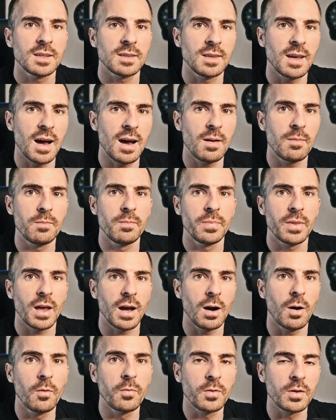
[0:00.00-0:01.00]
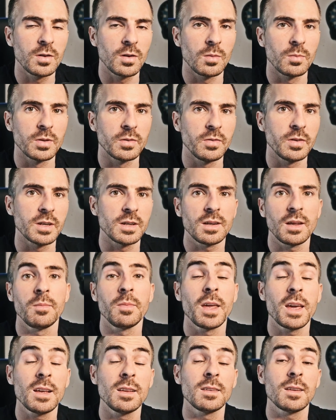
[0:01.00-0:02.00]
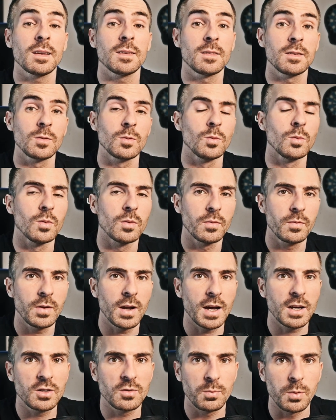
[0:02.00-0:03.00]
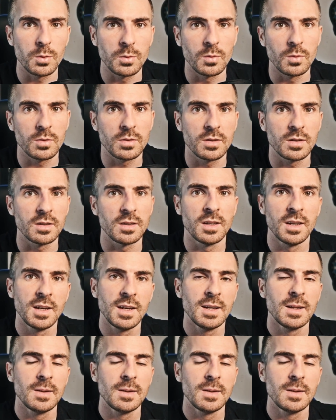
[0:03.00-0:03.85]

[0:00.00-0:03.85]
Darm aufgenommen wird, im Gegensatz zu Fleischprodukten,